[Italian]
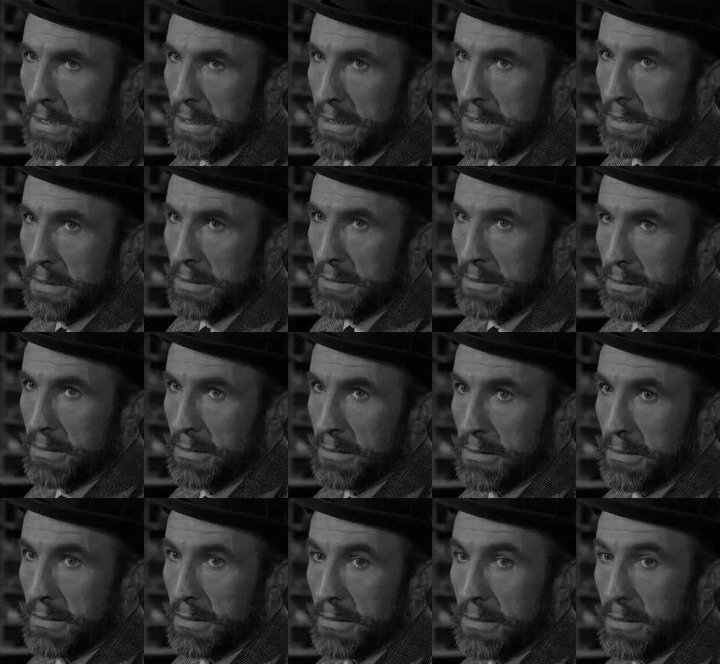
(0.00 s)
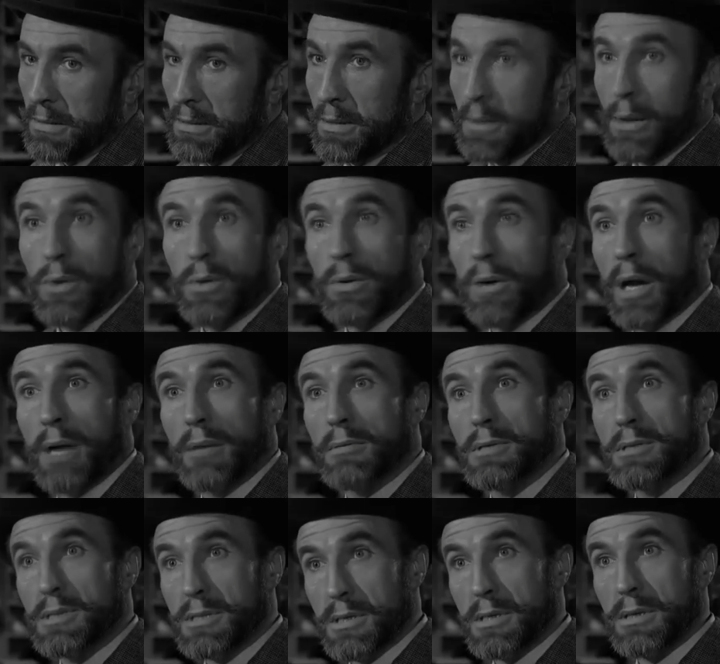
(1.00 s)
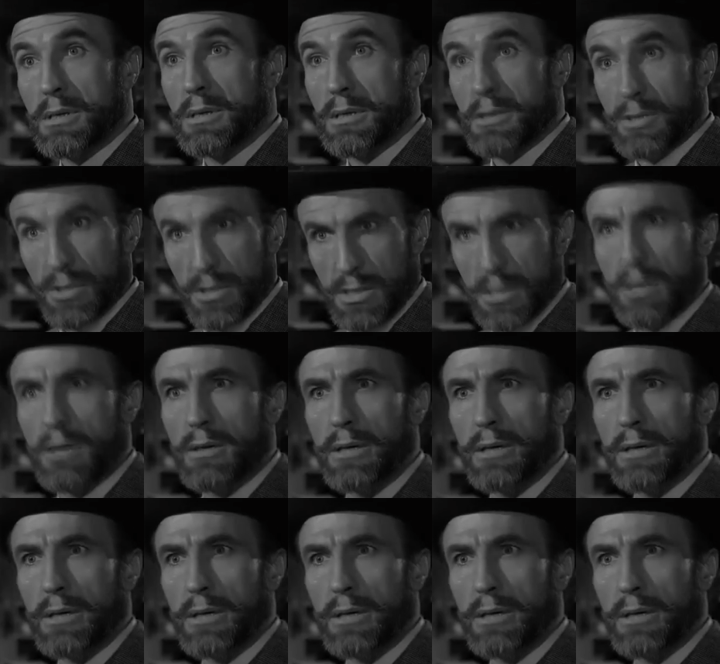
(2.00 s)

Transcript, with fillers: perdere tempo? No, anzi, Stavo